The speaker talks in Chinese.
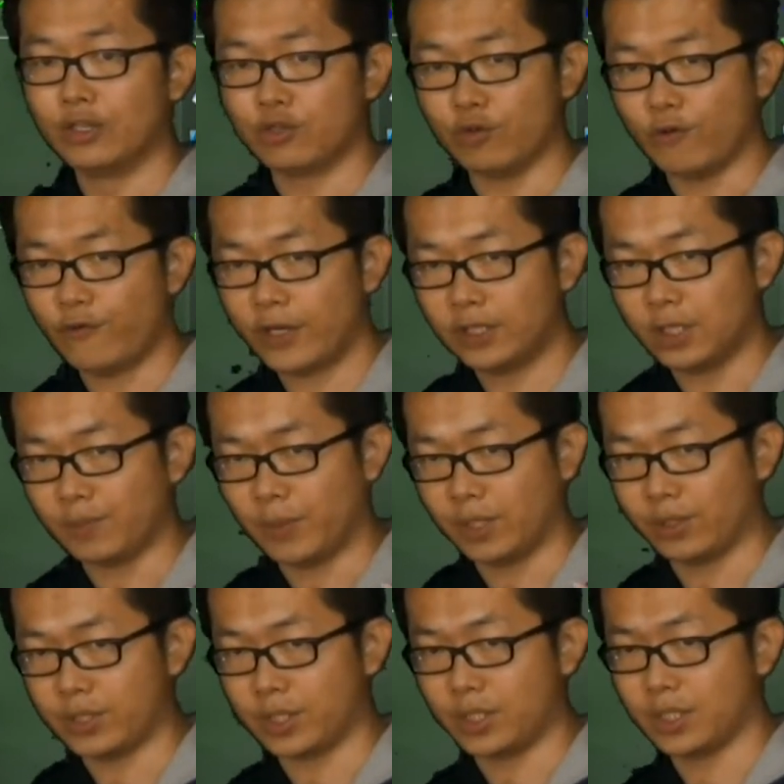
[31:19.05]
除非你没
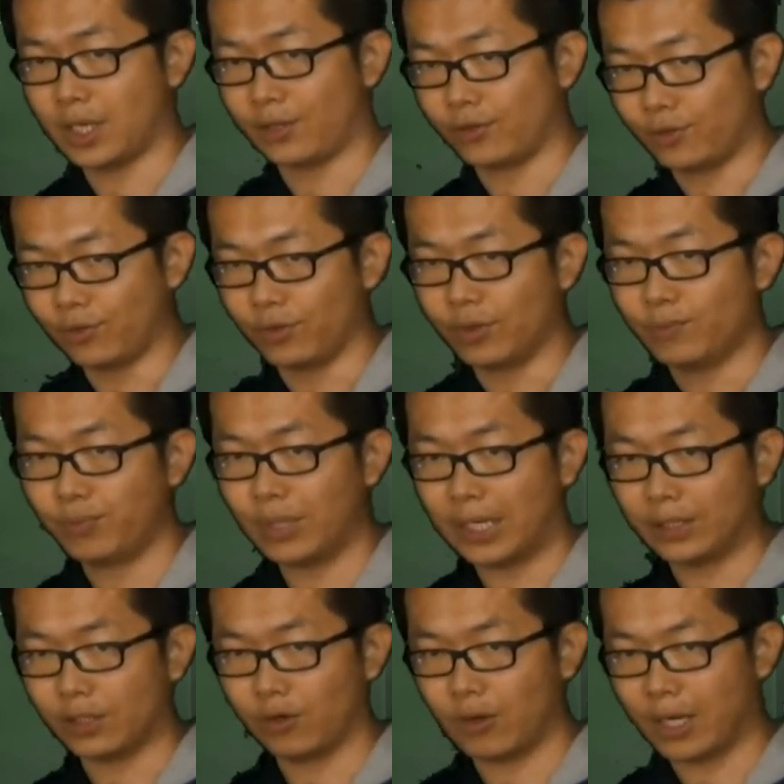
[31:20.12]
有成长率，不
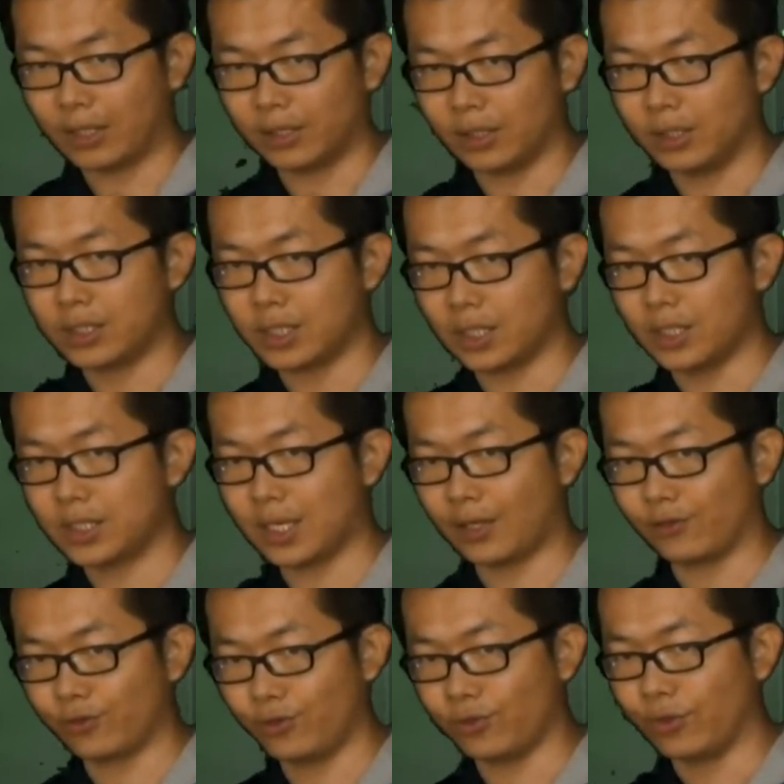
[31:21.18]
然的话呢，成
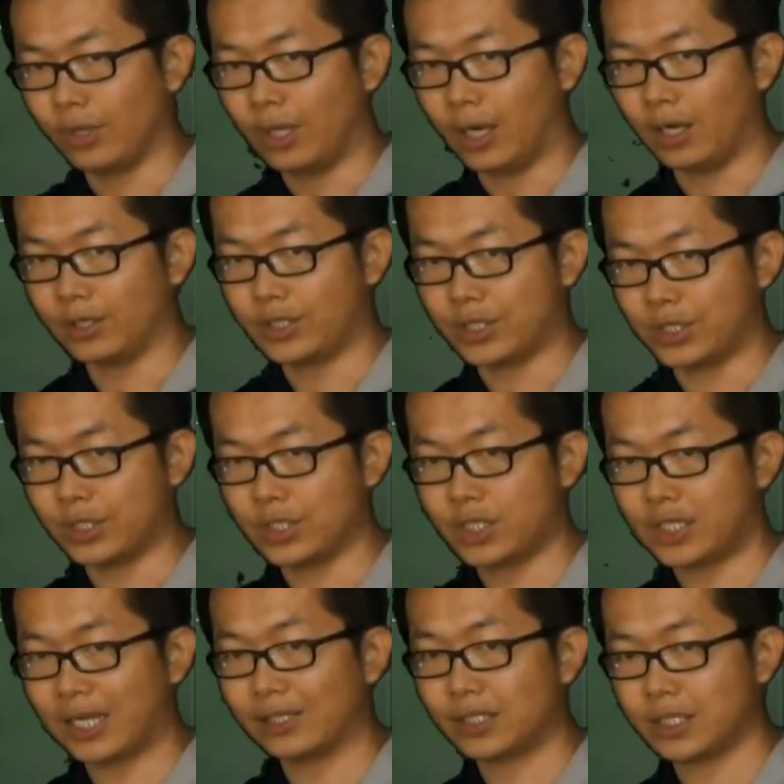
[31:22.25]
长率呃只是
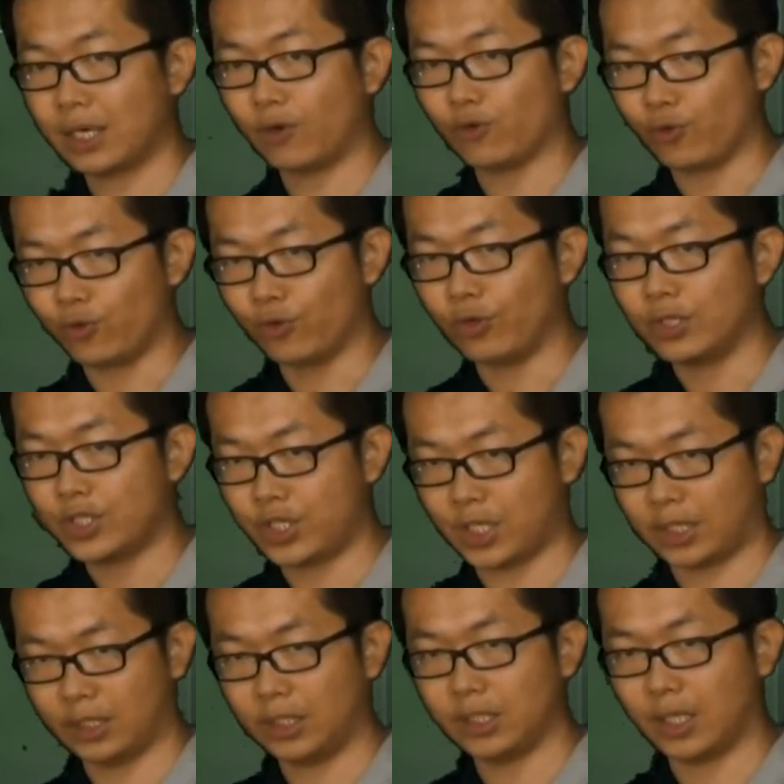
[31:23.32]
相较于
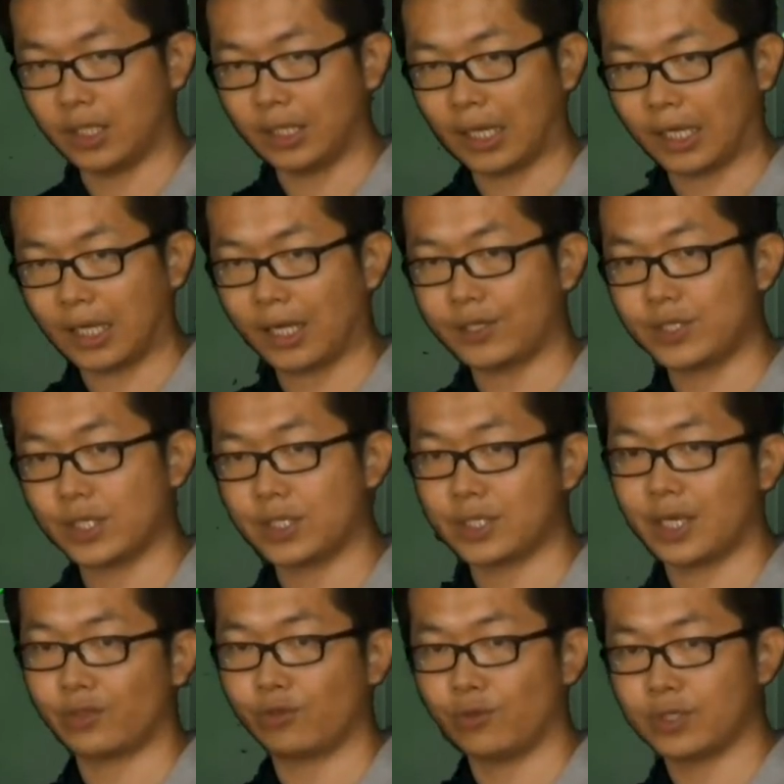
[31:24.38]
前一年来看增
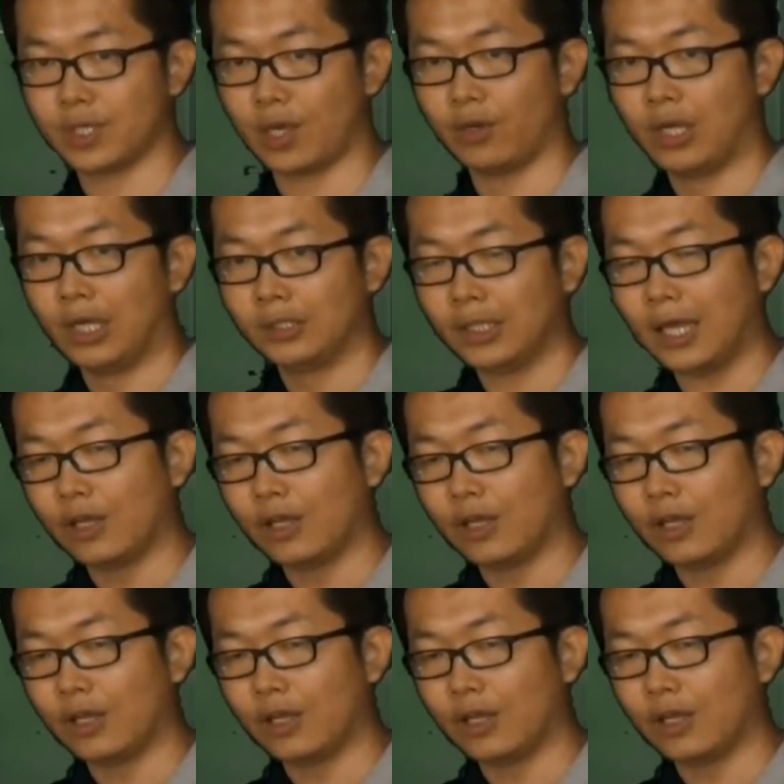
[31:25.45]
加多少。